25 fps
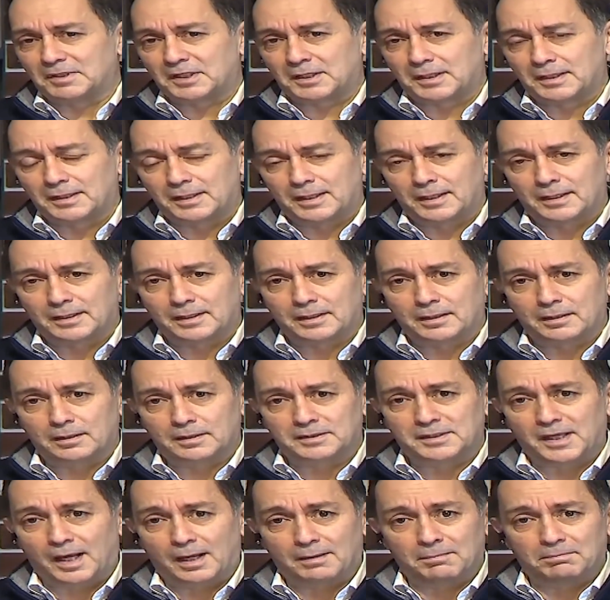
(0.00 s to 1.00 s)
من
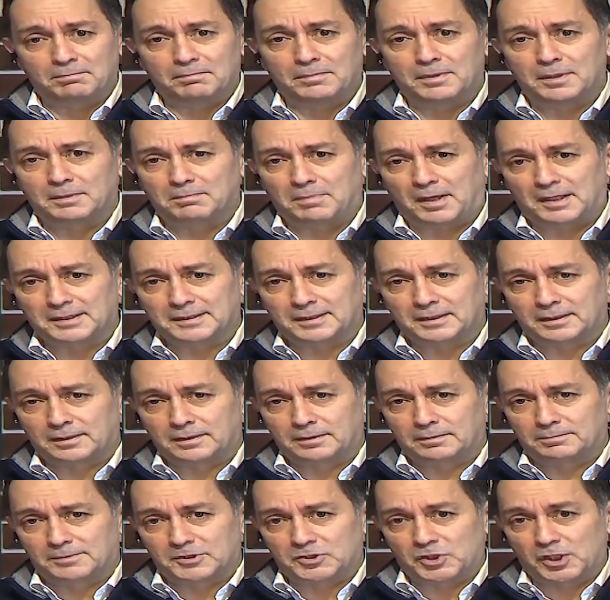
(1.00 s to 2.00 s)
خلال دعم بعض
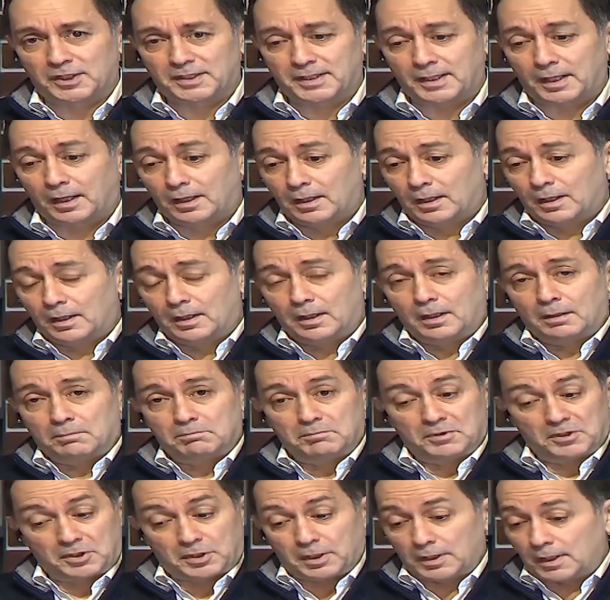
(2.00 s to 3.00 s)
المشاريع
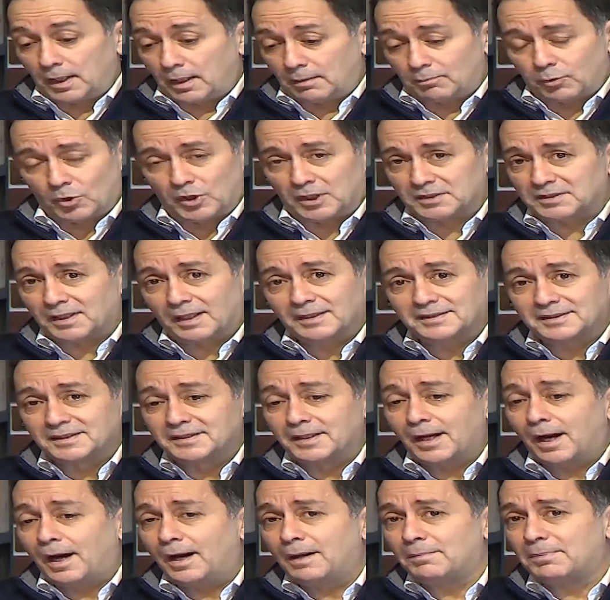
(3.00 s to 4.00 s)
من خلال بنى
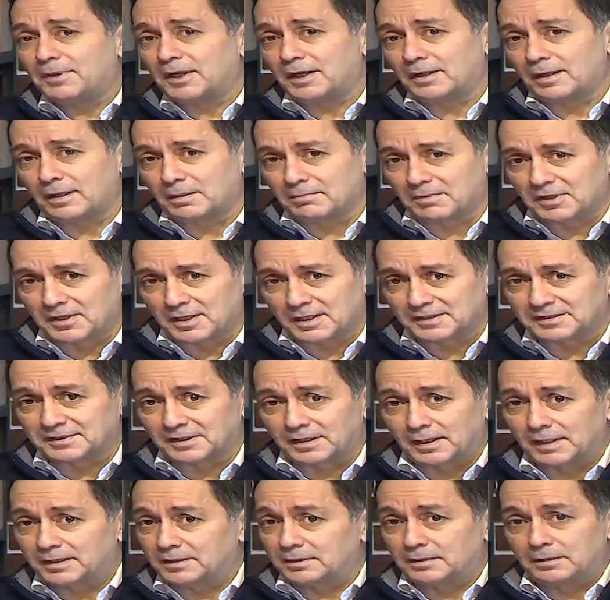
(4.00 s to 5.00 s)
تحتيه عابره
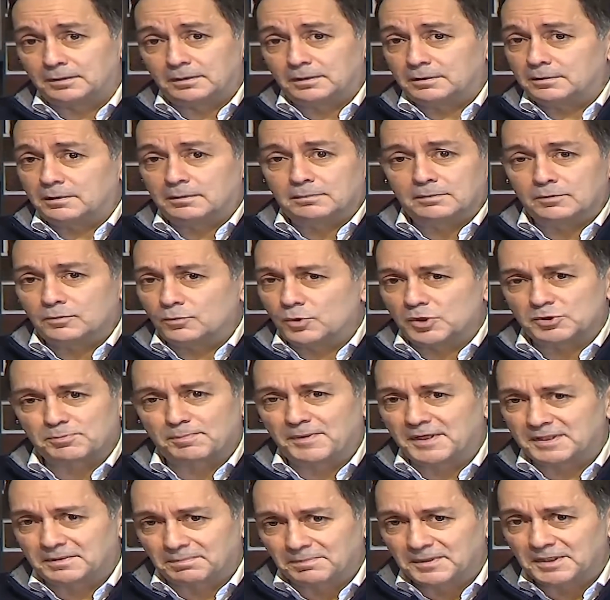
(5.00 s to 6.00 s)
للمناطق هذه نعم.
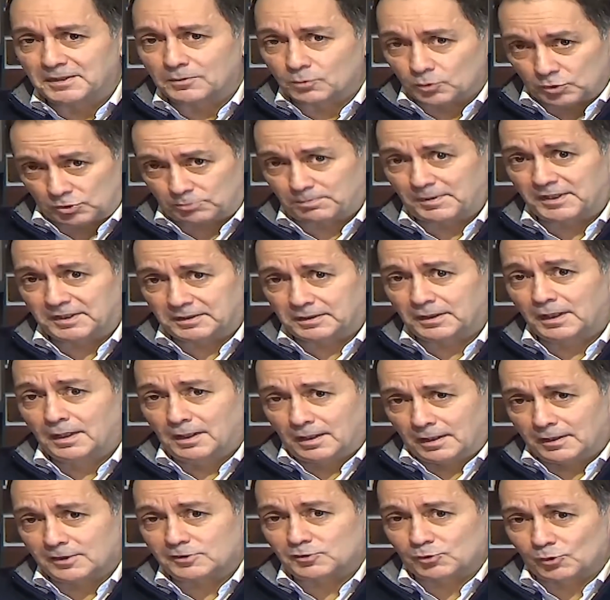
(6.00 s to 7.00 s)
وجبات مين وجبات
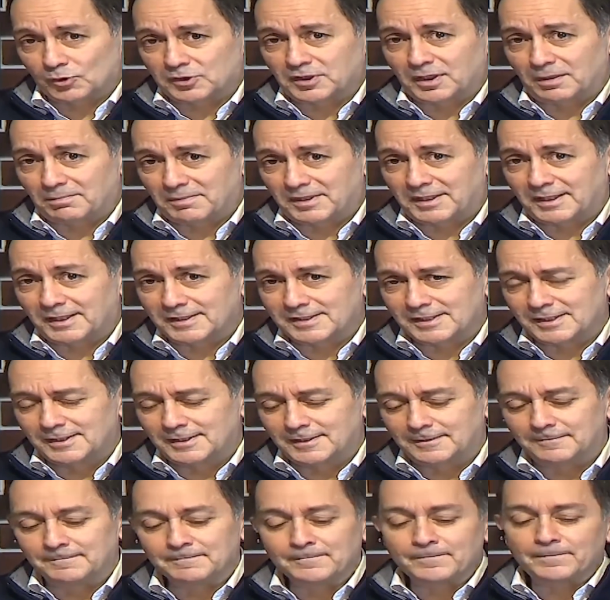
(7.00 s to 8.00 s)
السلطه
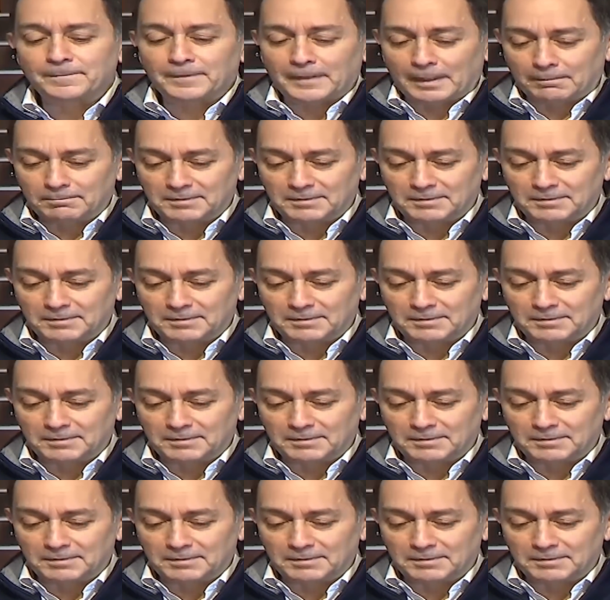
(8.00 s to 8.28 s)
المركزيه نعم.